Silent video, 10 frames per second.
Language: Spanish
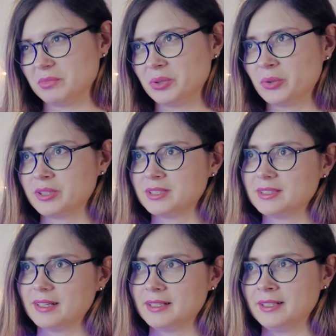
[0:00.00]
no
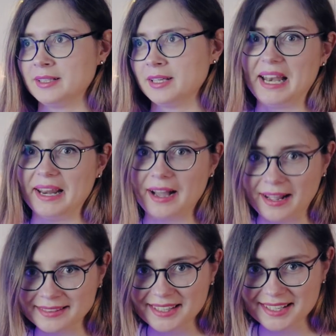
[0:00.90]
es tan
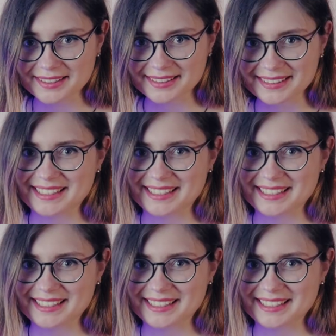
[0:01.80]
elegante